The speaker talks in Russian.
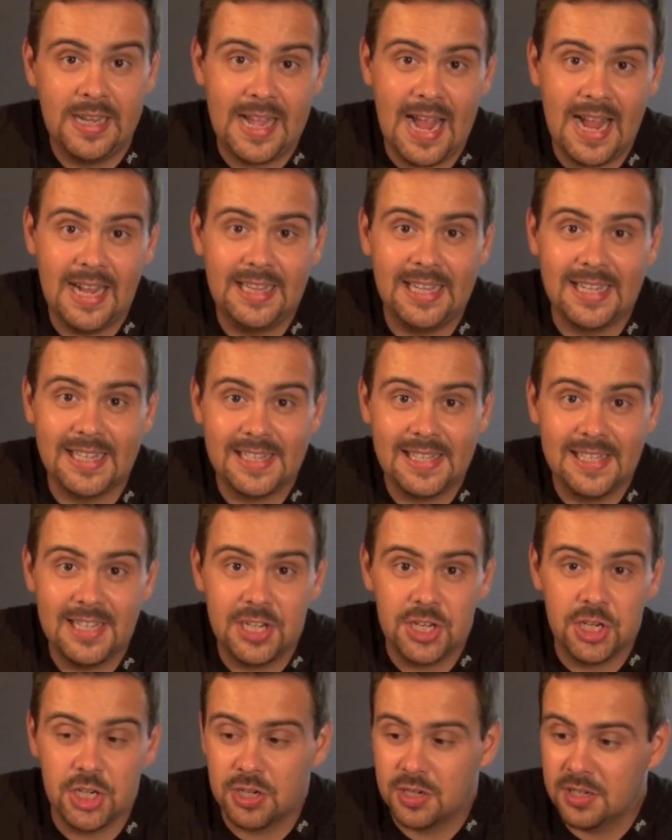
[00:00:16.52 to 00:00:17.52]
Когда
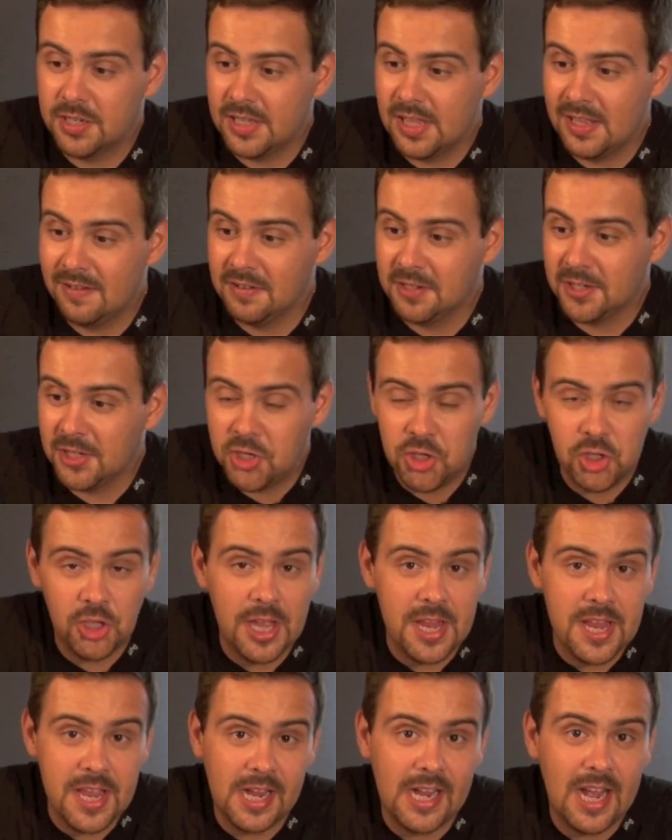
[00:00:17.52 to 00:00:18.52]
слышишь
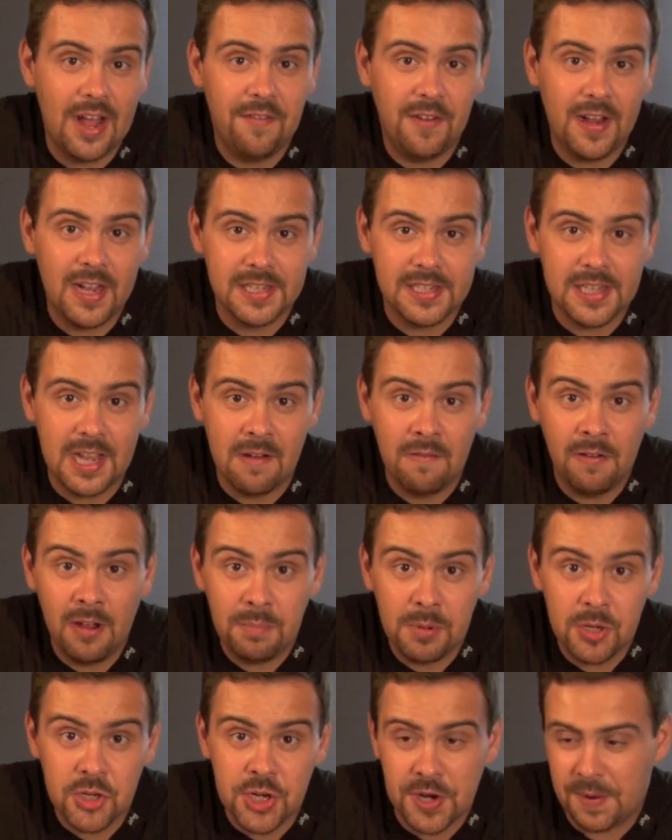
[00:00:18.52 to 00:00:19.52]
словосочетание «кавказская
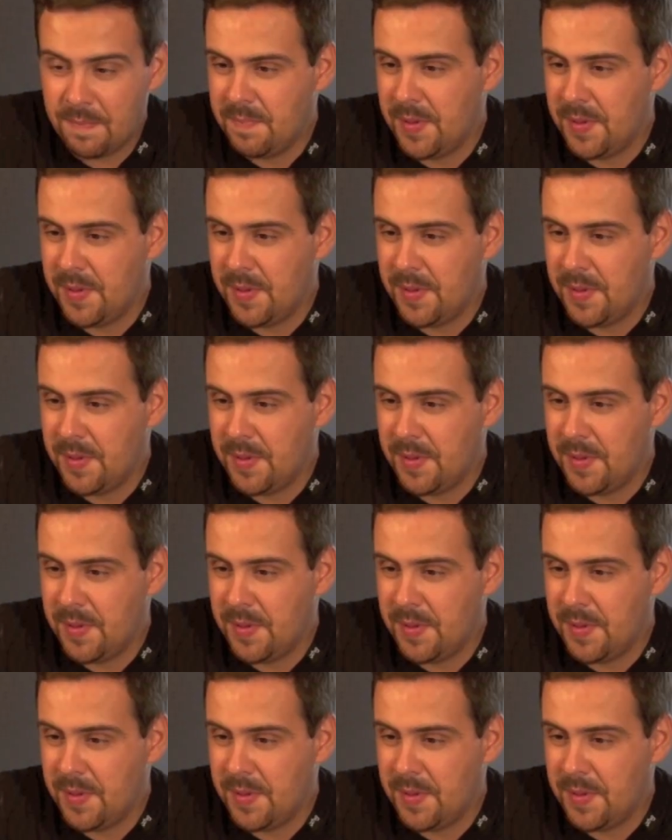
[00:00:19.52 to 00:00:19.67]
выпечка»,